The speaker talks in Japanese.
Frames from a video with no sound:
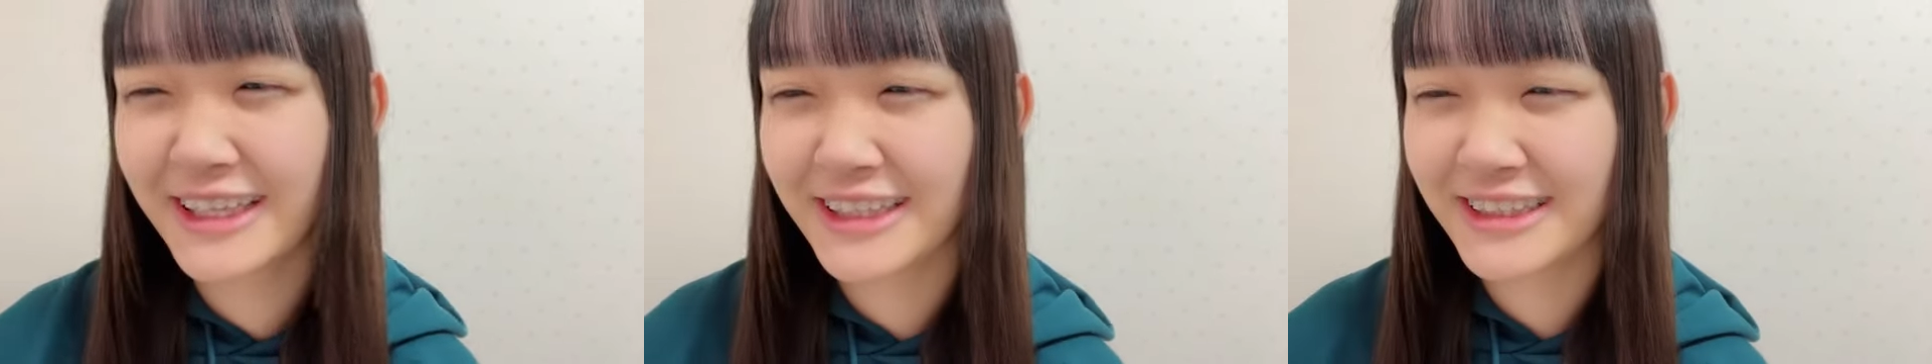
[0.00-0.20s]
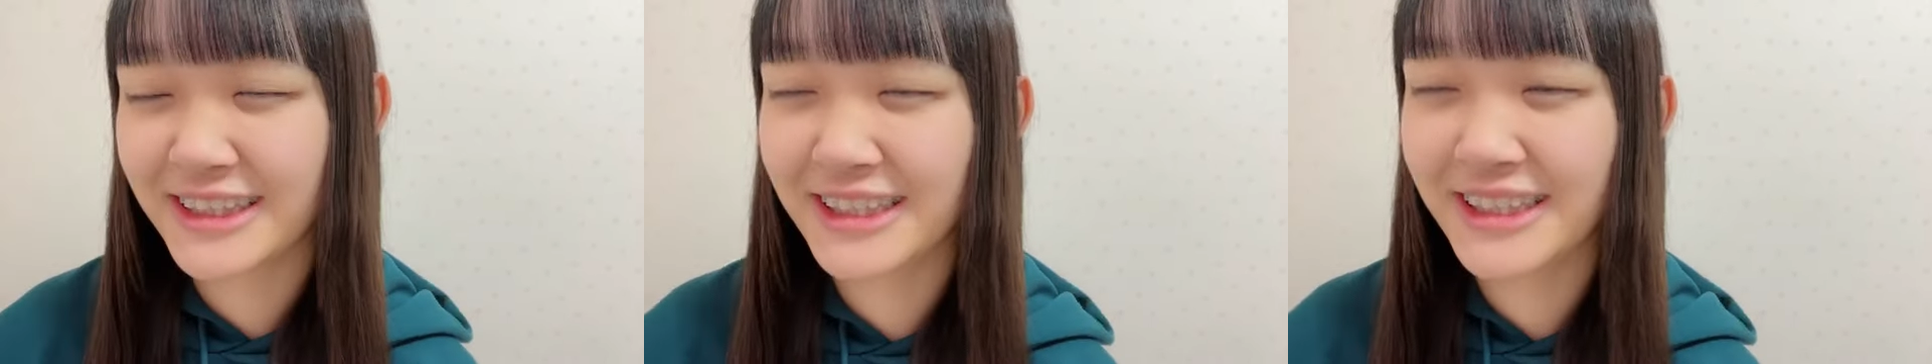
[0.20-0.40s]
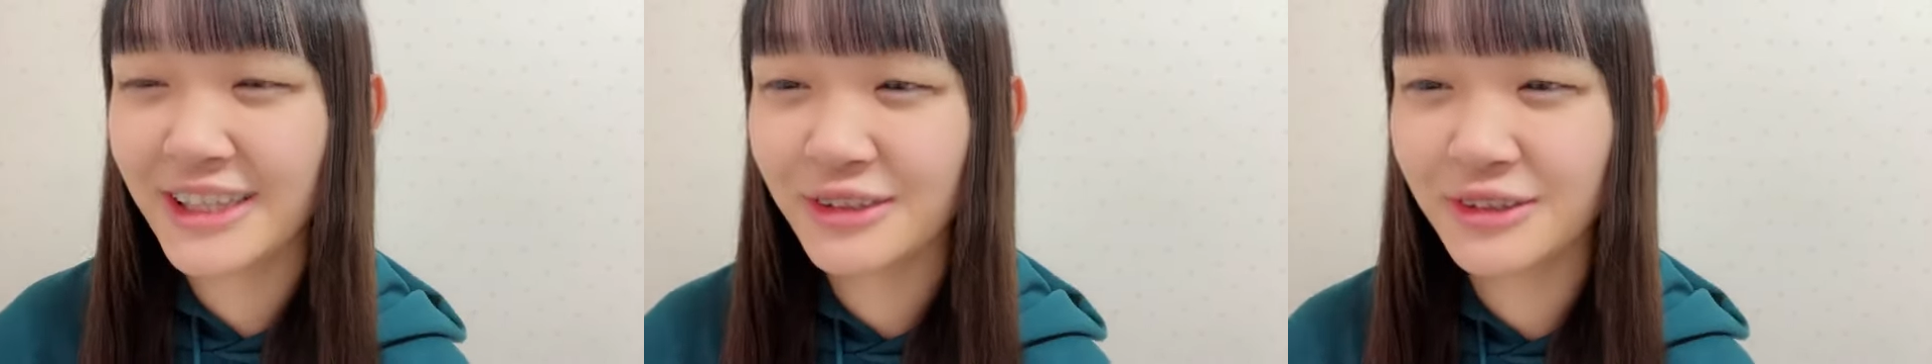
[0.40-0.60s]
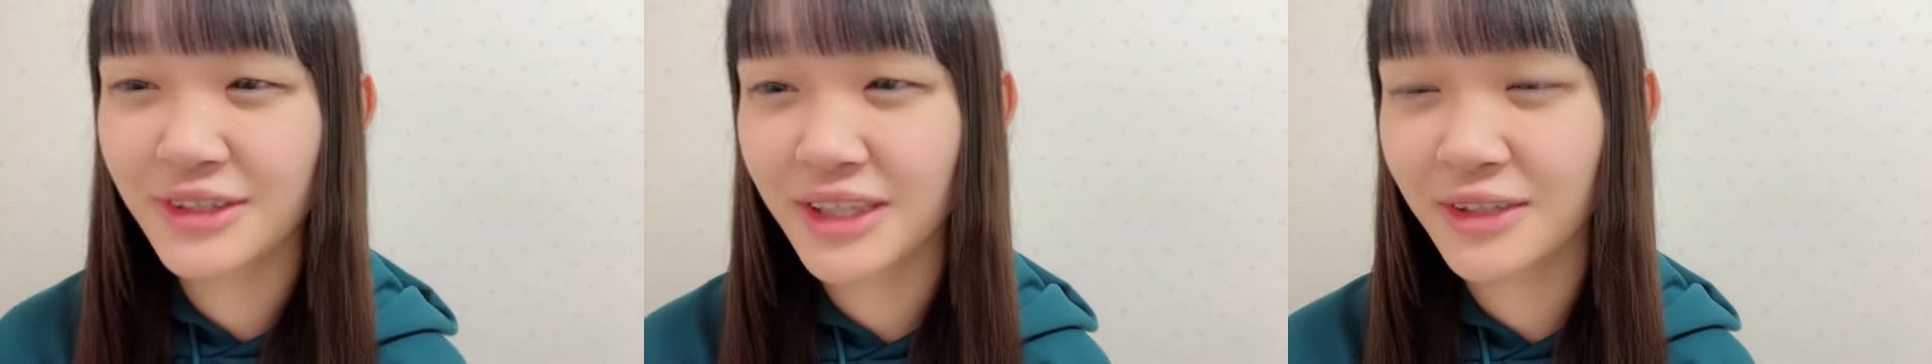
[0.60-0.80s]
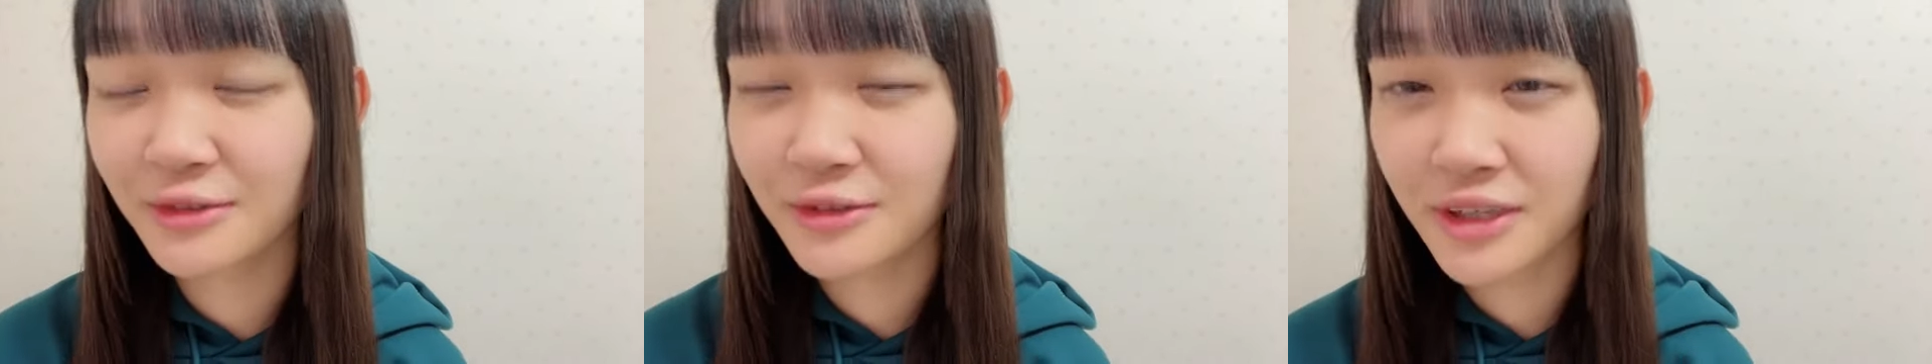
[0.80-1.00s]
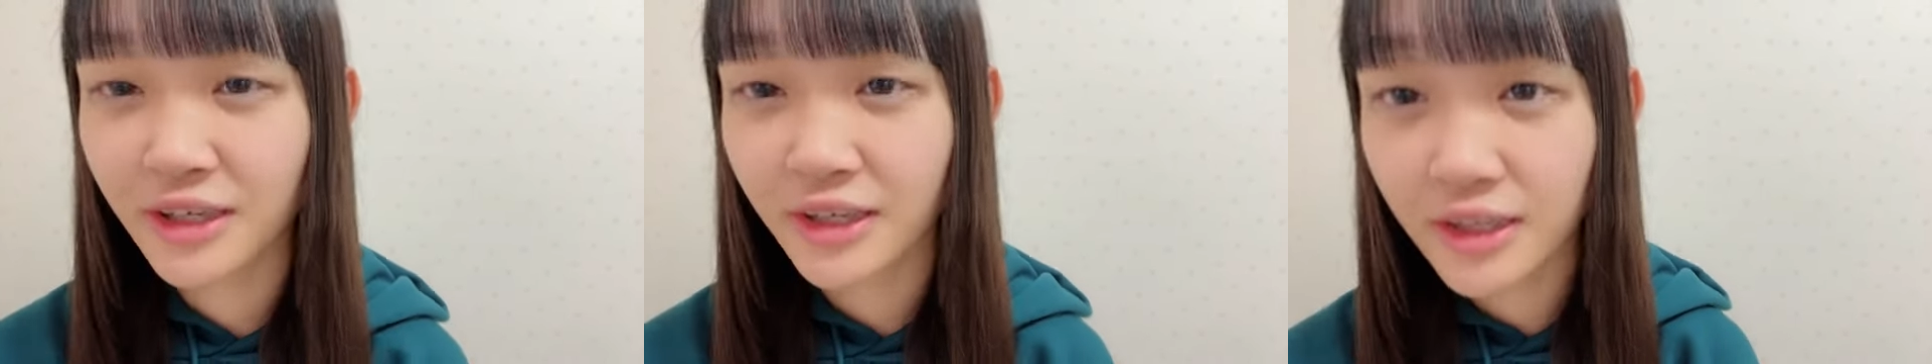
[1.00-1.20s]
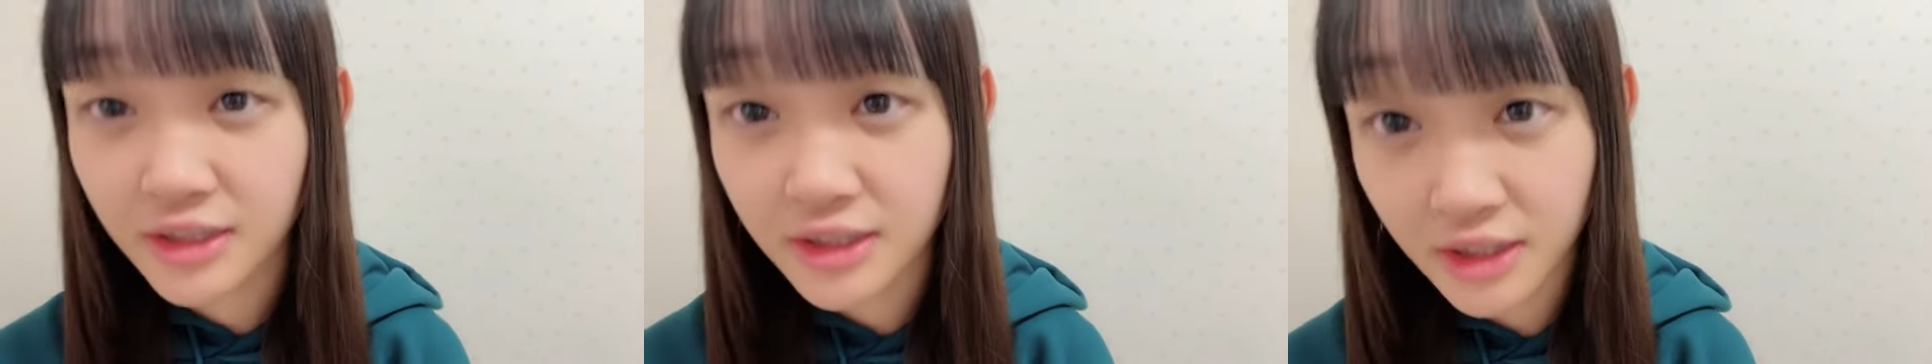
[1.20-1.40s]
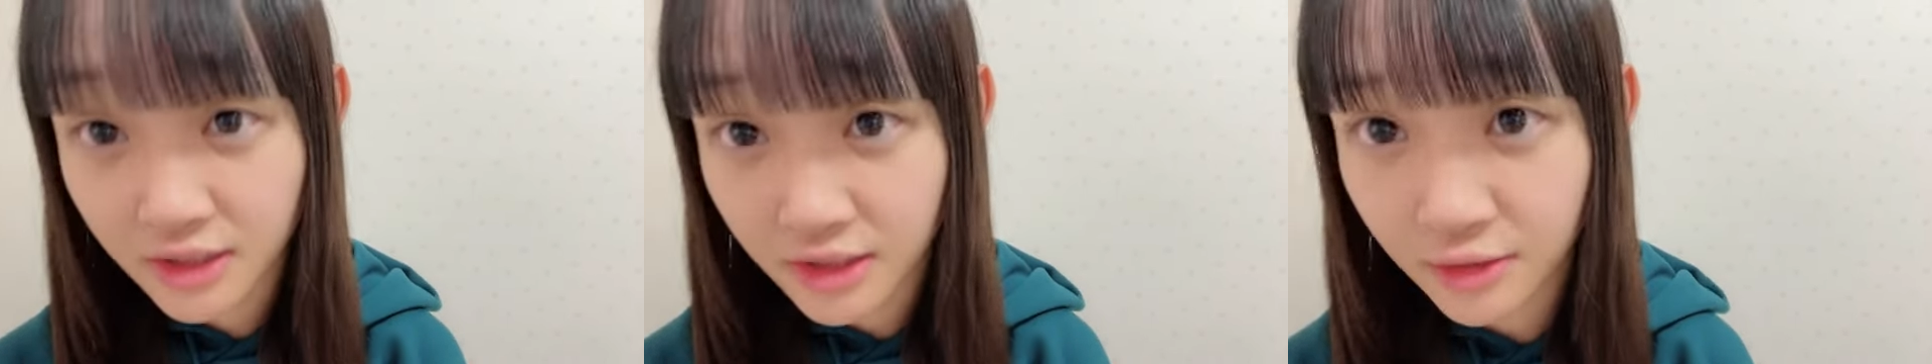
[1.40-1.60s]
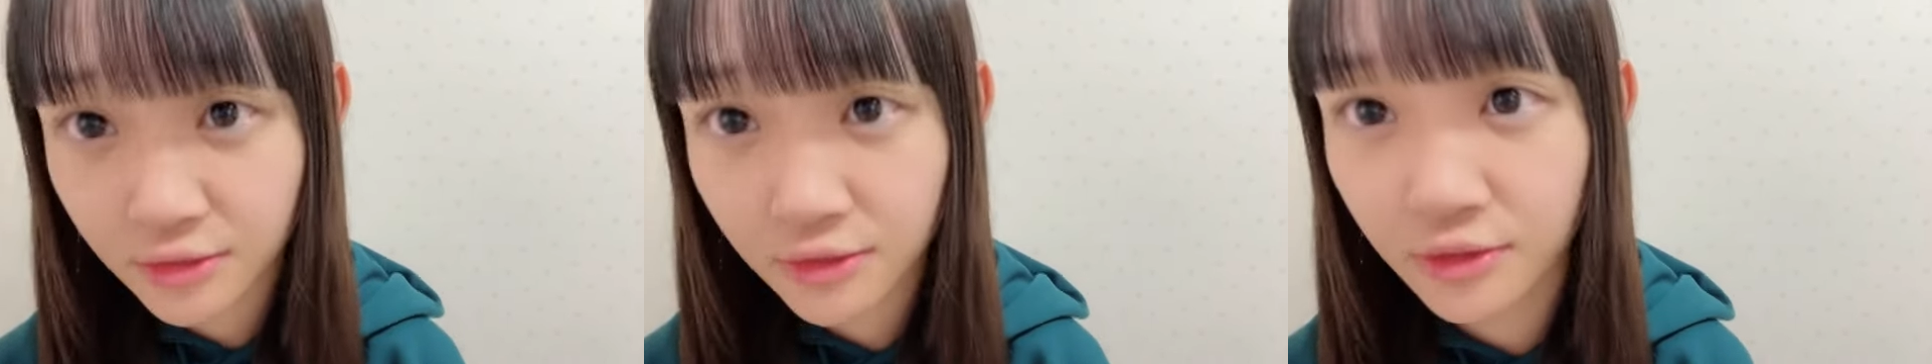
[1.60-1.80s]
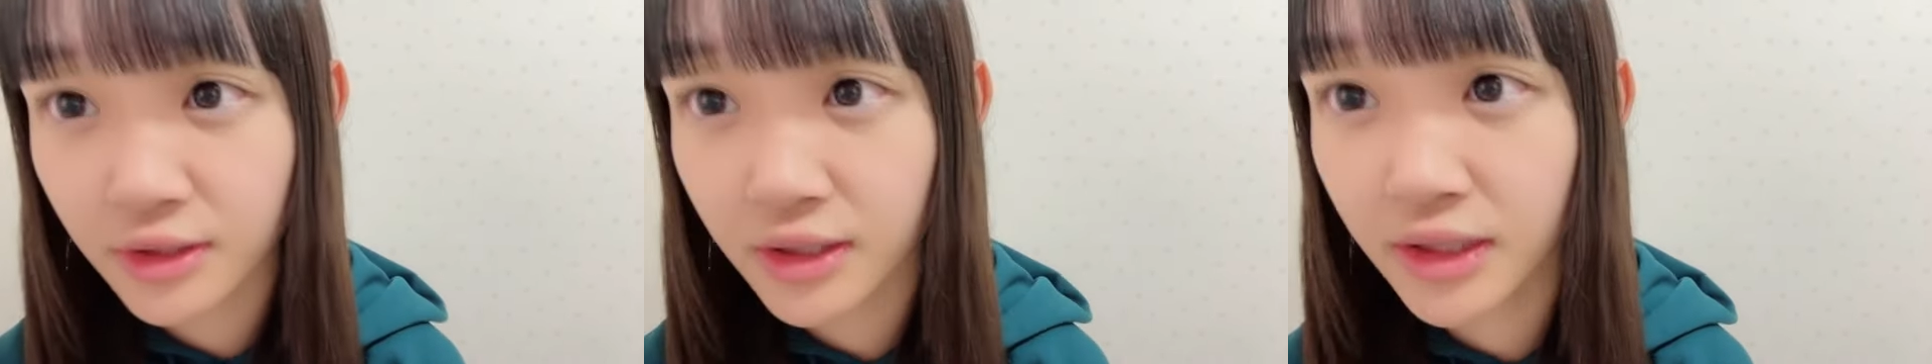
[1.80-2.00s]
設定温度何度くらいえ設定温
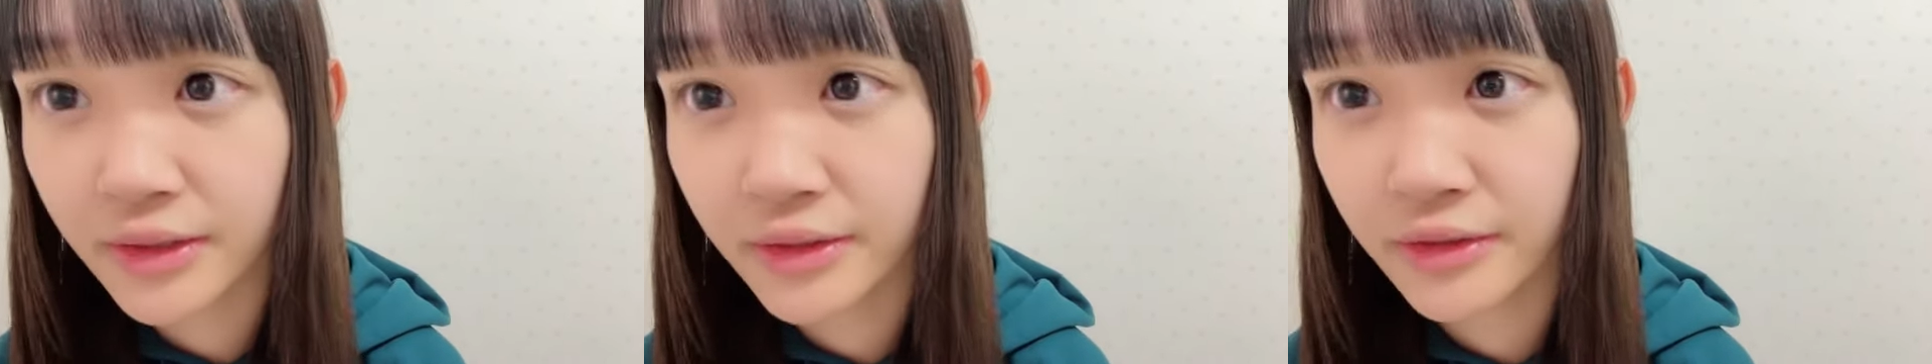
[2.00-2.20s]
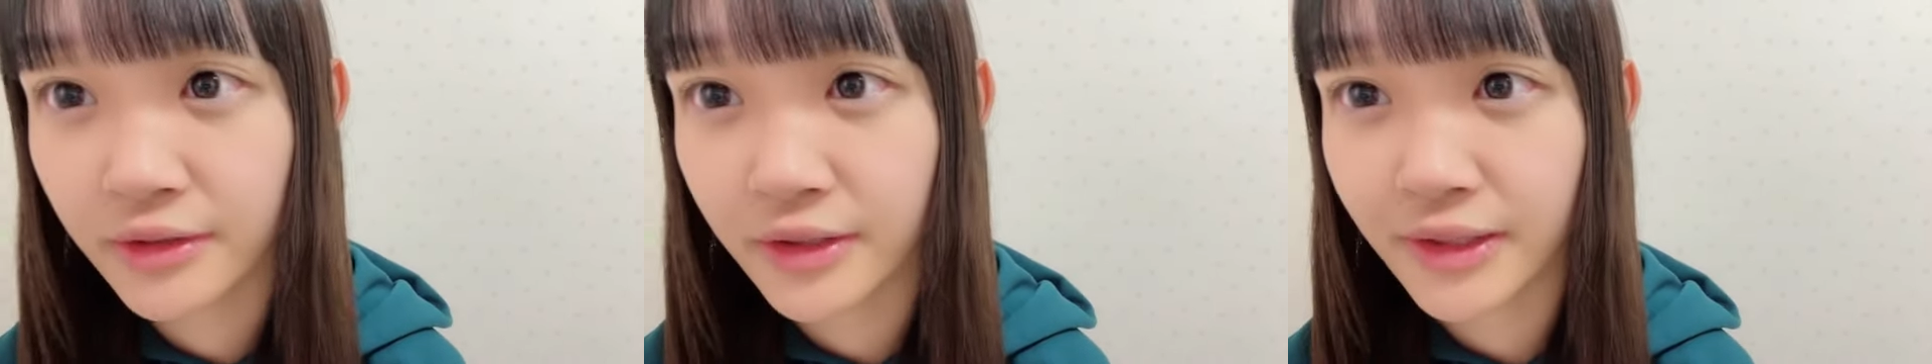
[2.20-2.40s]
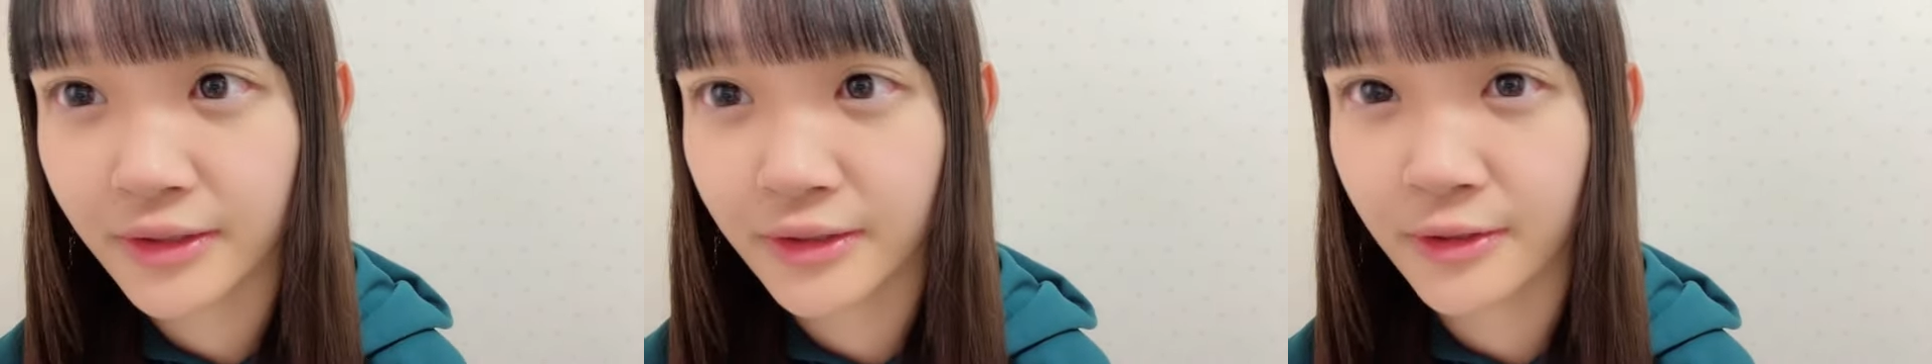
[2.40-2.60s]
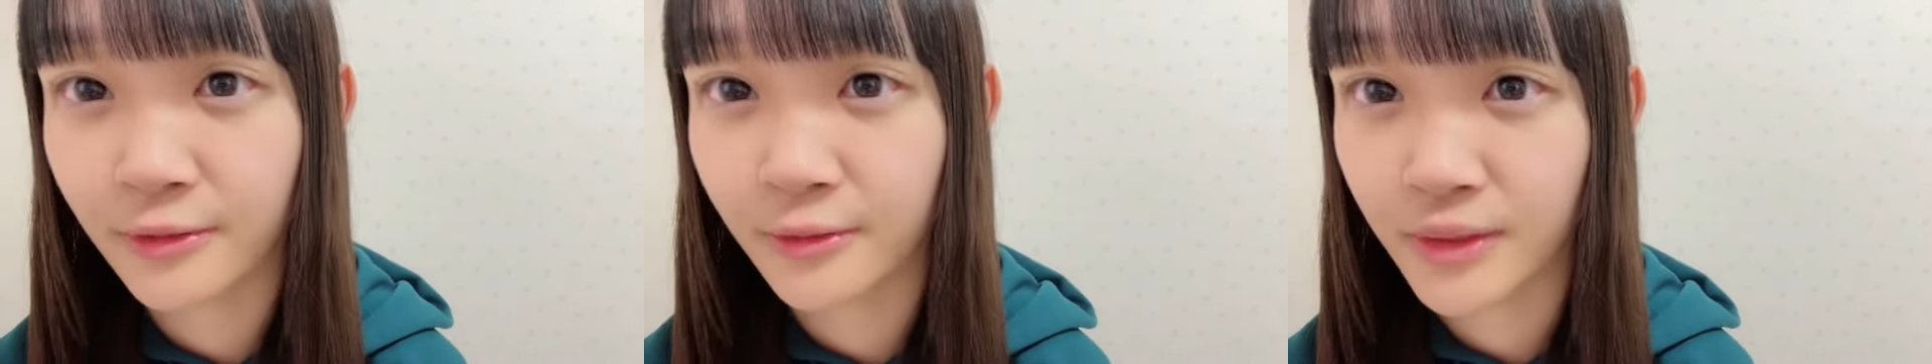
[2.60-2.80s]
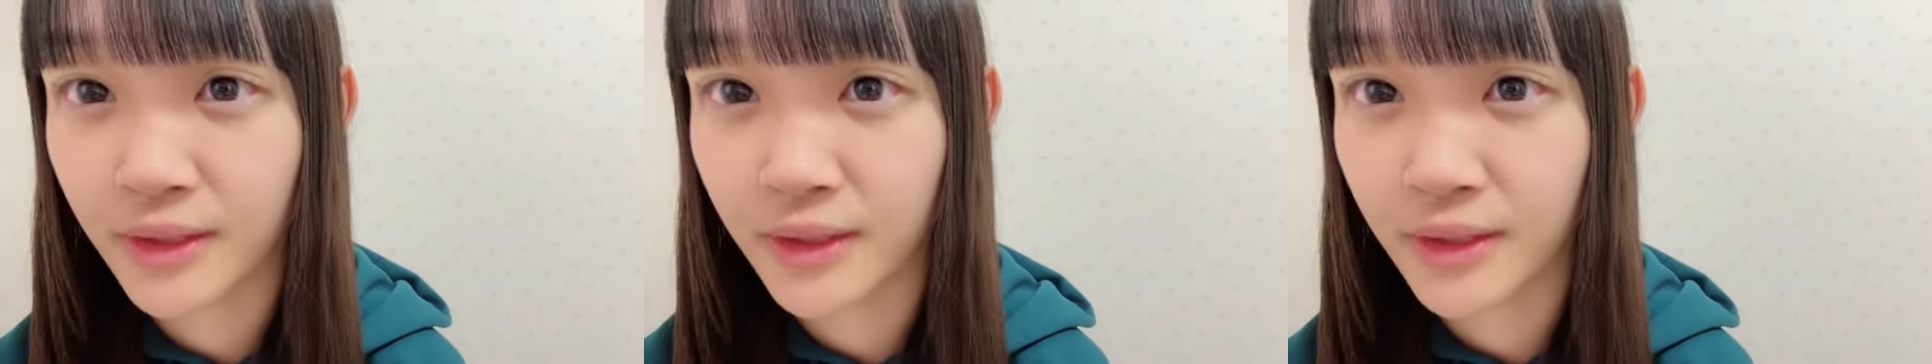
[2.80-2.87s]
度って何度なんだろう